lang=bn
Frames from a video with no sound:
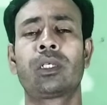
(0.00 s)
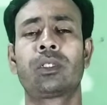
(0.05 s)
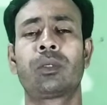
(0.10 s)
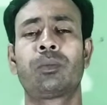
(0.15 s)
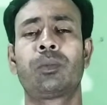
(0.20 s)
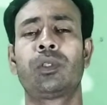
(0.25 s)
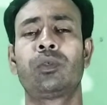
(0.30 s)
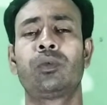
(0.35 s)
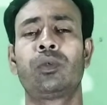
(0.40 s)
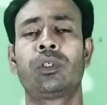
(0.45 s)
এক
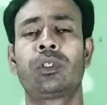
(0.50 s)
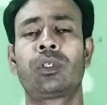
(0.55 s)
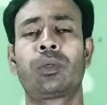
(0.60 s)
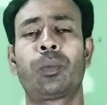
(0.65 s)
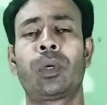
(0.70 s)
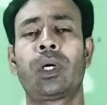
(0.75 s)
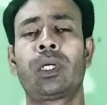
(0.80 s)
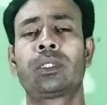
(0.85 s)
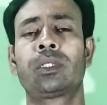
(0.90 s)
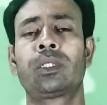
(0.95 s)
হাজার বা দুই
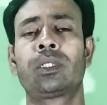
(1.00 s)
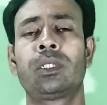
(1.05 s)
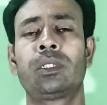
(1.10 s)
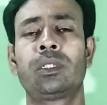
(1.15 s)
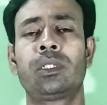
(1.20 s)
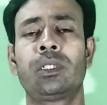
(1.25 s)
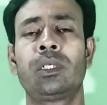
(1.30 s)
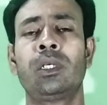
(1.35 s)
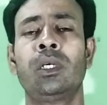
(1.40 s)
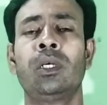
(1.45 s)
হাজার বাচ্চা
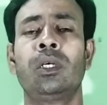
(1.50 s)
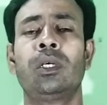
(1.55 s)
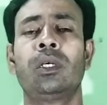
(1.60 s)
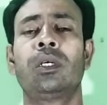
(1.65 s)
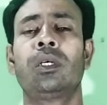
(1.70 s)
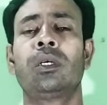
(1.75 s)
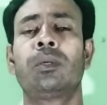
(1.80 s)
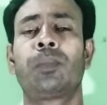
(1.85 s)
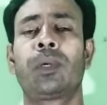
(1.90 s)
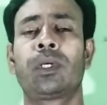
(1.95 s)
যে
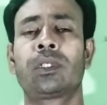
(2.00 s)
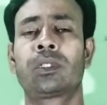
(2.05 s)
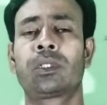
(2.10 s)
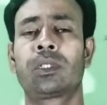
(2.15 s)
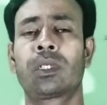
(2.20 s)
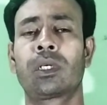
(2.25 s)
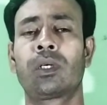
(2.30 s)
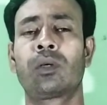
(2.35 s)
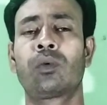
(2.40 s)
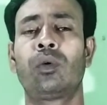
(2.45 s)
পাঁচ
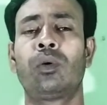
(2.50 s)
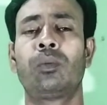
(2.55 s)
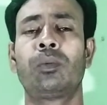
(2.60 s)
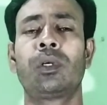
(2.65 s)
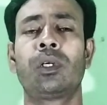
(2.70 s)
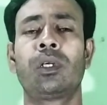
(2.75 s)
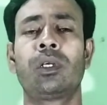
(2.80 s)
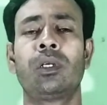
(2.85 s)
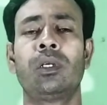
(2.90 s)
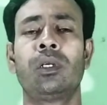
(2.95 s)
টাকা
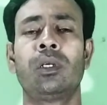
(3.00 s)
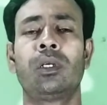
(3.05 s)
কমে